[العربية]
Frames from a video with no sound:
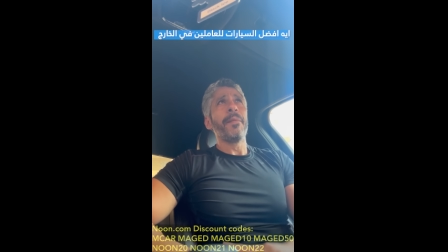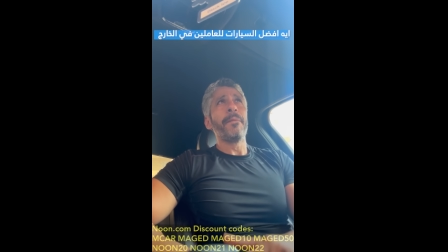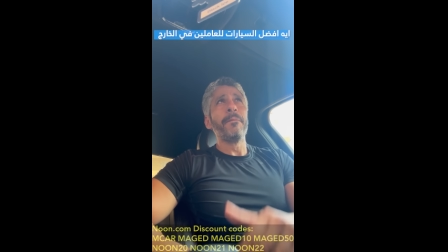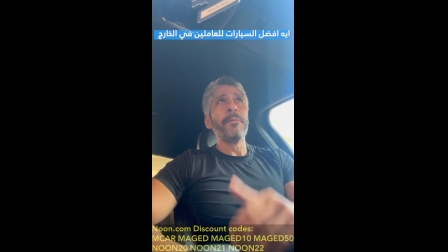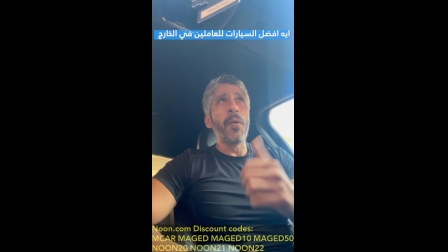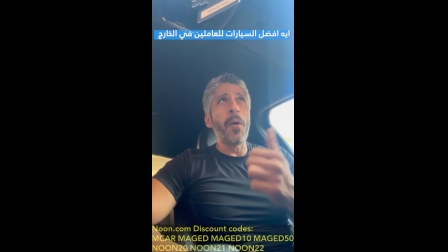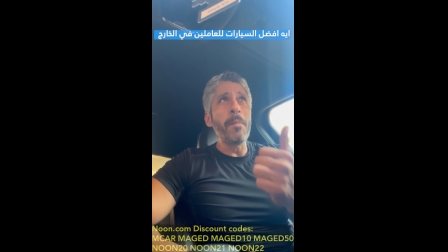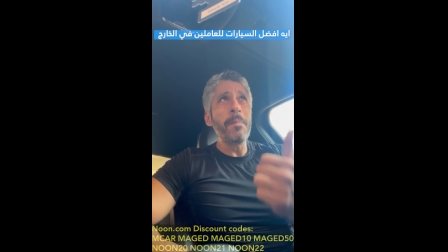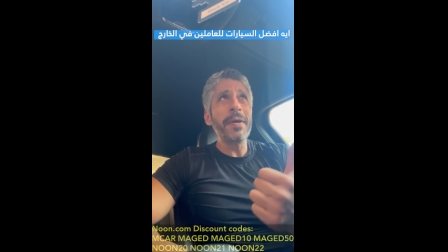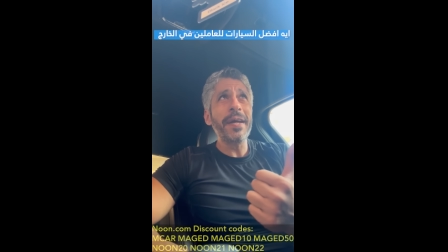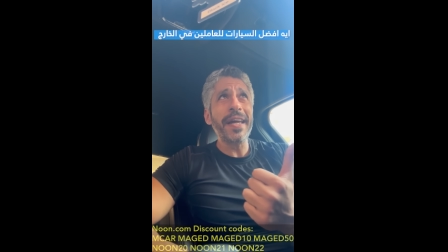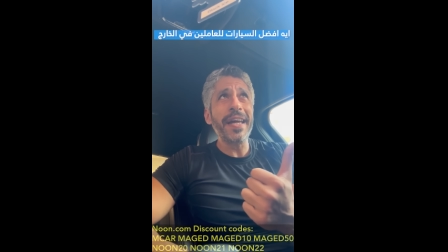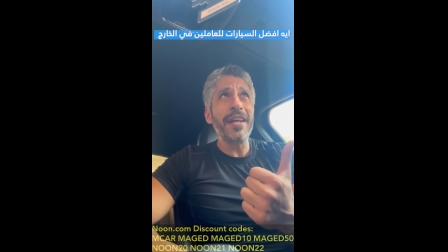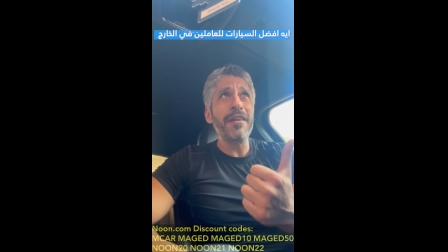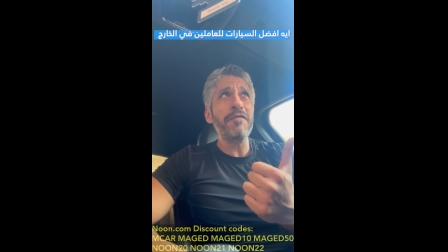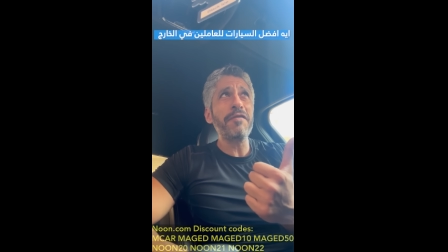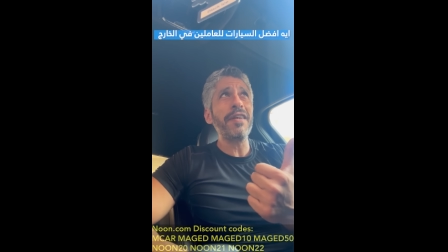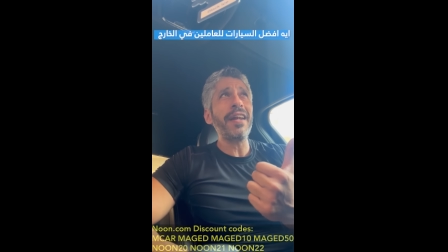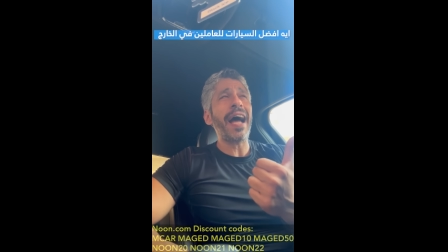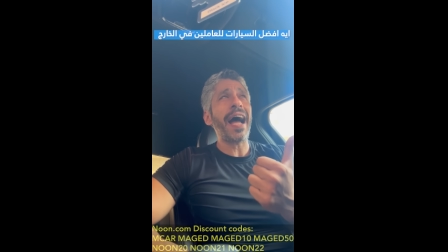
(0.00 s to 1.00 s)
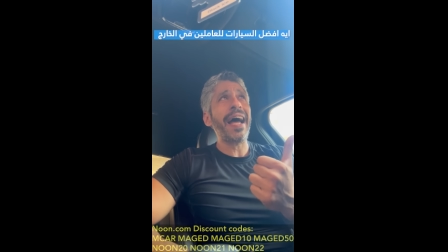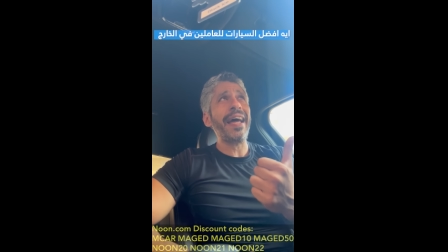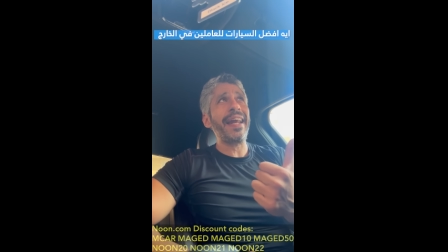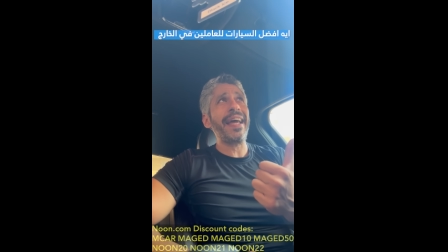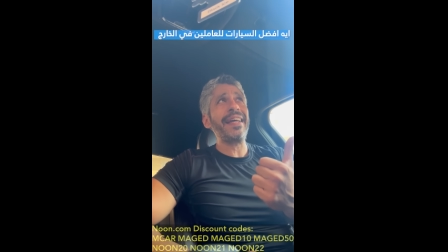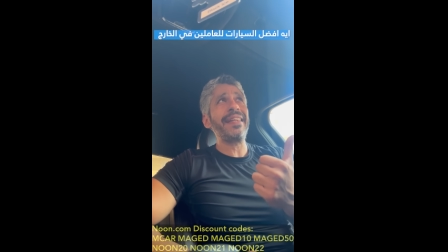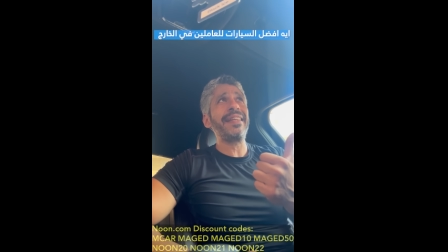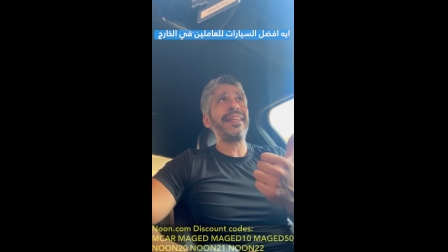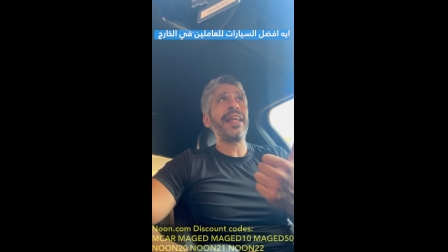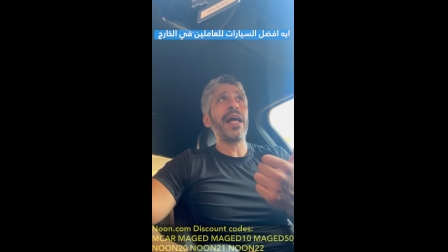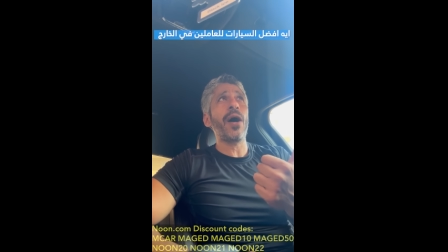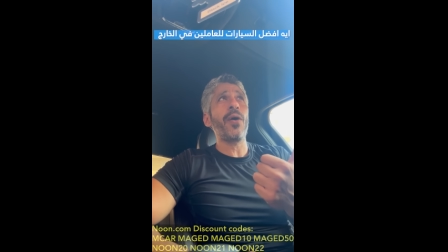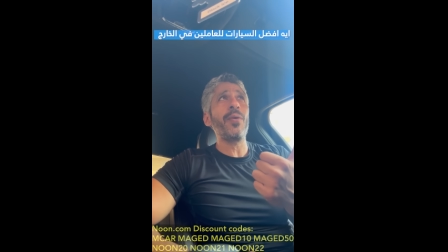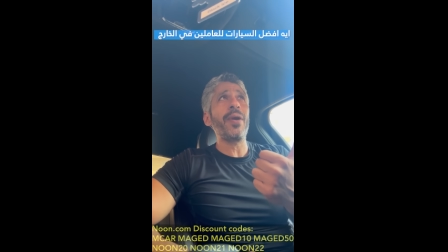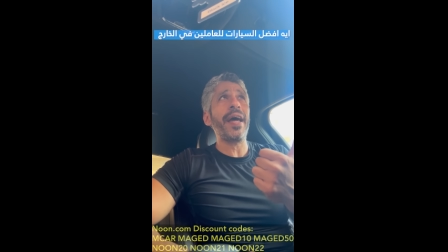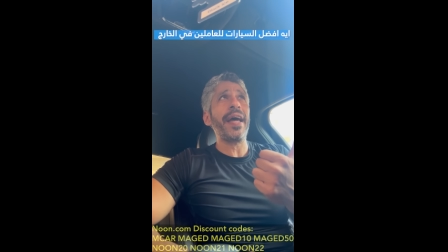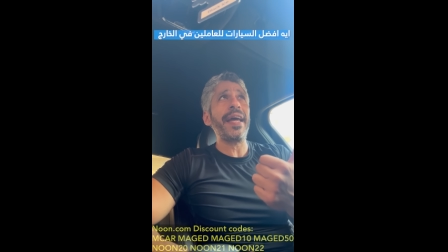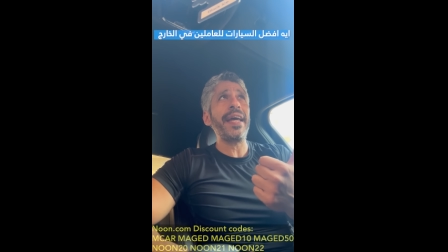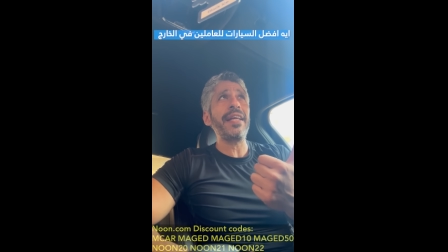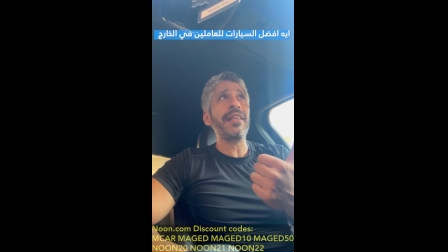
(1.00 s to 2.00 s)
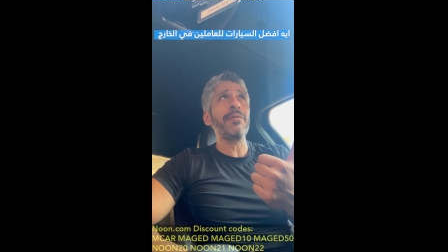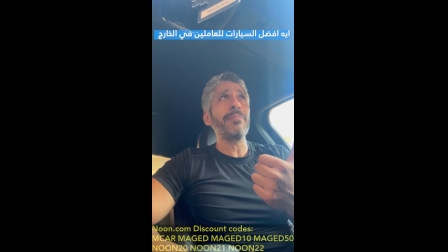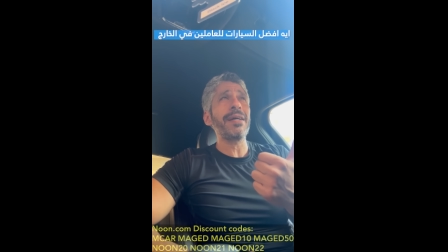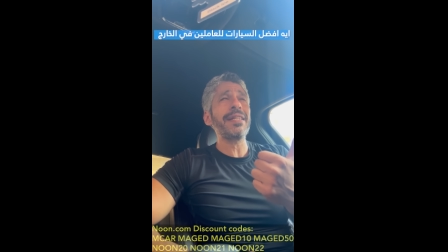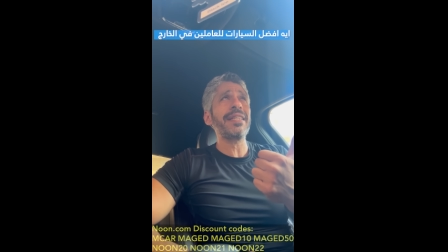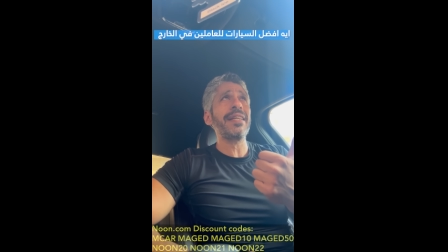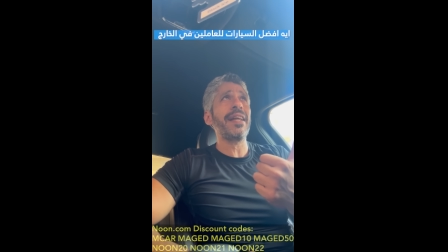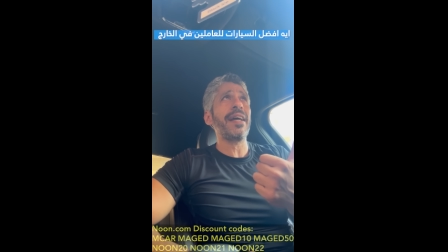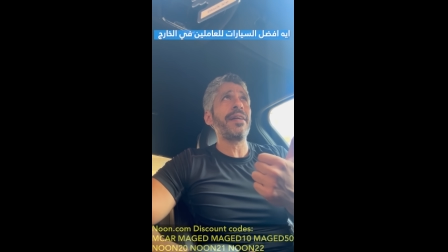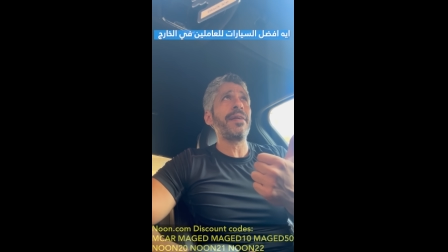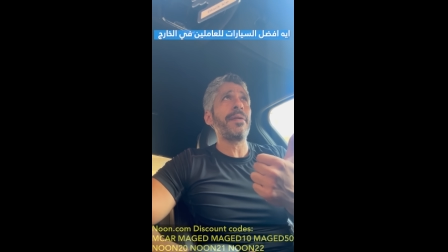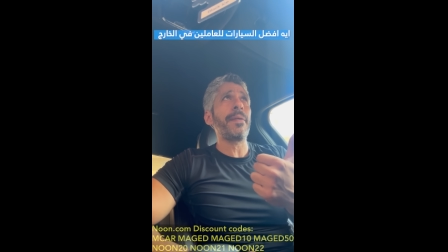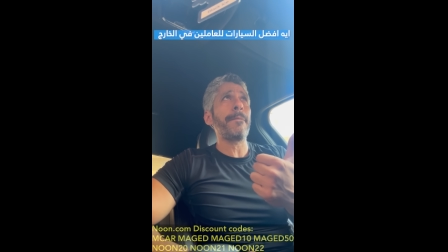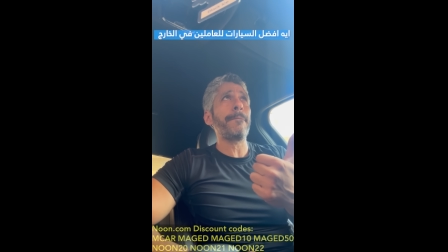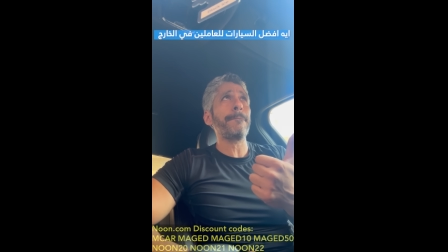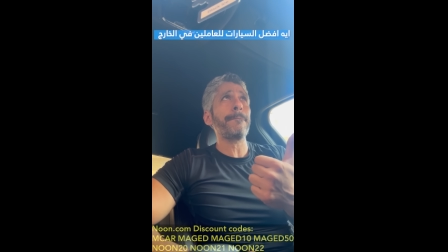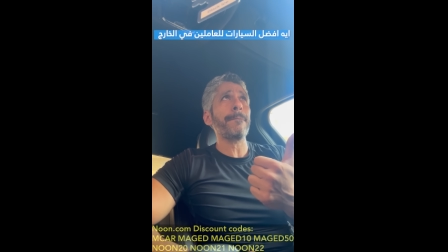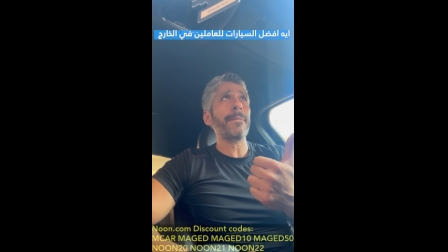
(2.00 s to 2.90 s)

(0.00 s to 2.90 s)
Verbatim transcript: ممكن في الحاله دي لو لقيت مثلا